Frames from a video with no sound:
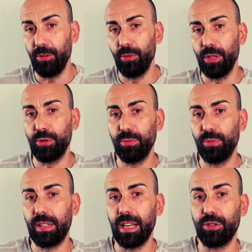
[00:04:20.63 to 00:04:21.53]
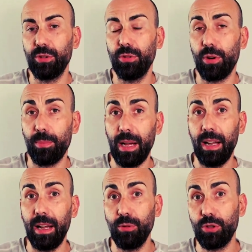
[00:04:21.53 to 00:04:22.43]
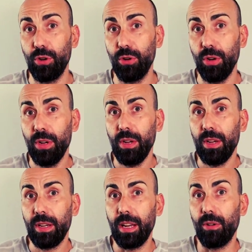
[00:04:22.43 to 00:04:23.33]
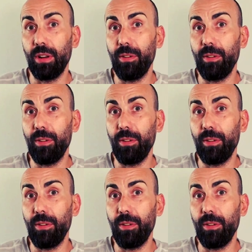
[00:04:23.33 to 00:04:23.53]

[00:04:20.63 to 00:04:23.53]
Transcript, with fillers: no es un caso normal al uso, que con la